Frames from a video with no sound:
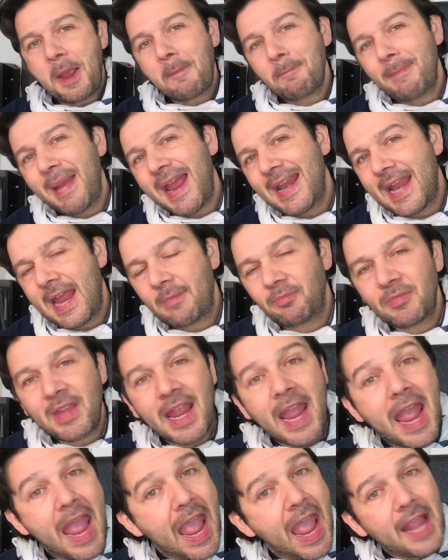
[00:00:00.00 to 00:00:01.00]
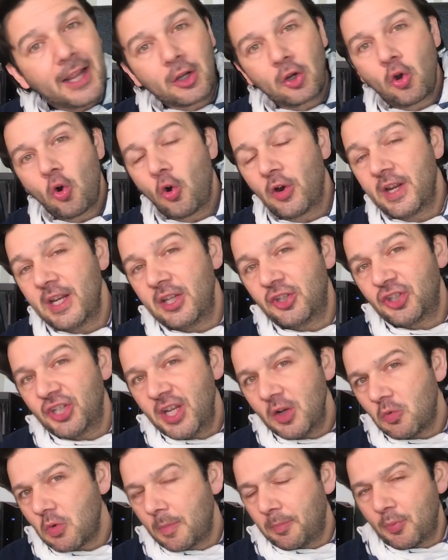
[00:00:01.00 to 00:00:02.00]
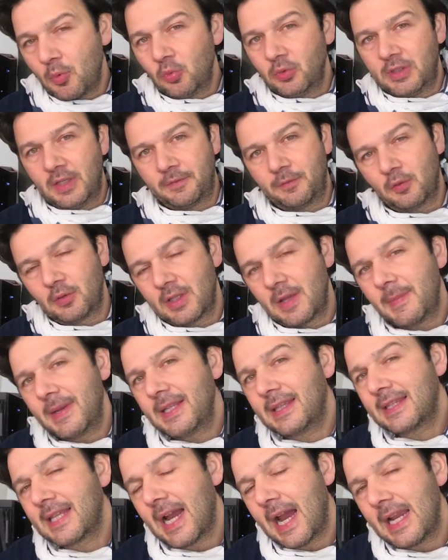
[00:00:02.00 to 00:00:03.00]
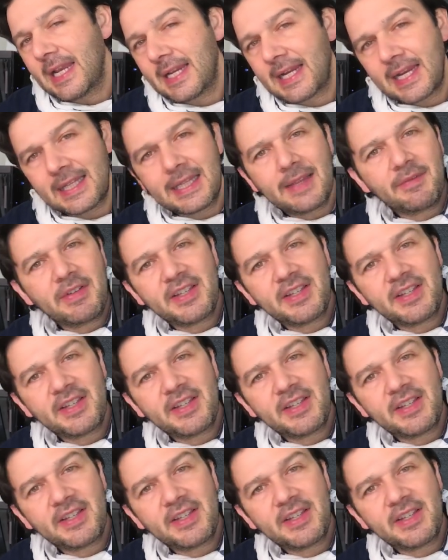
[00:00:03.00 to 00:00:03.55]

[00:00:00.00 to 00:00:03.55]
Bene, ecco i 5 punti fondamentali che devi